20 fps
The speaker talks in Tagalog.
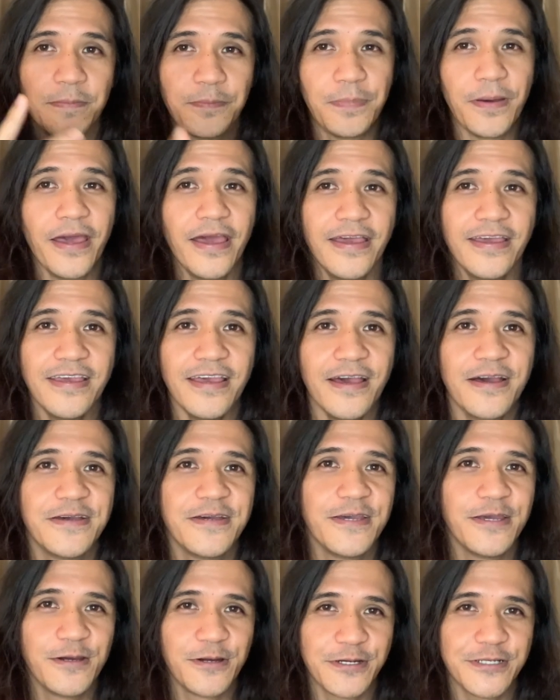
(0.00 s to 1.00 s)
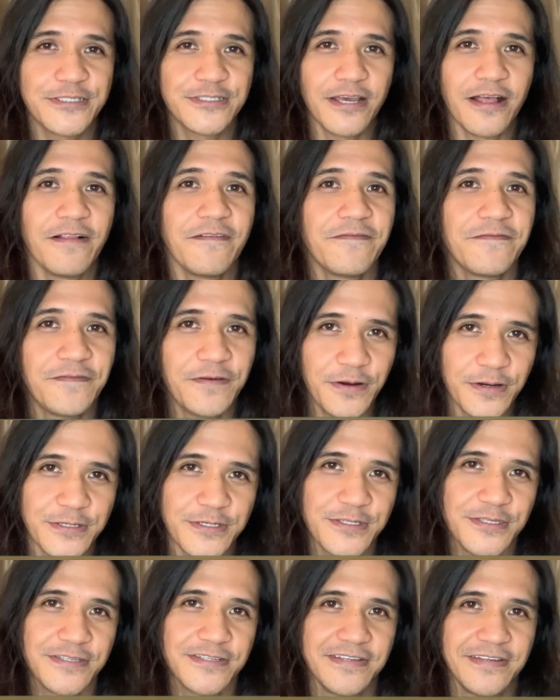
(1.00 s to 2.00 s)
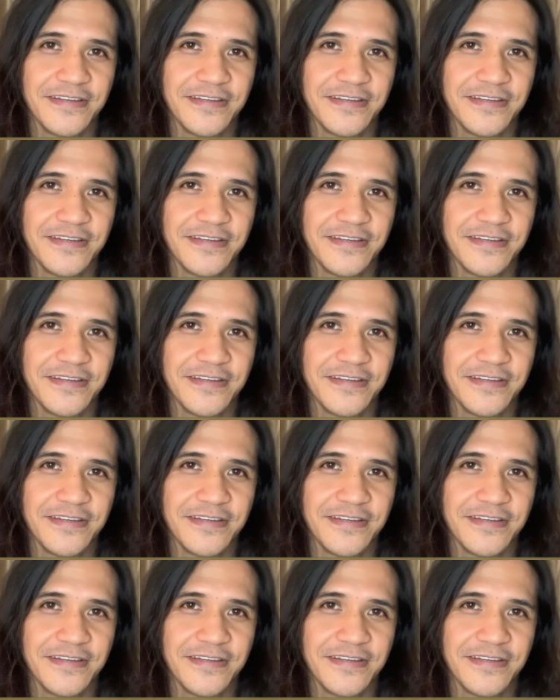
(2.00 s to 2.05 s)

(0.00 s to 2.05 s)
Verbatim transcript: pay yourself first.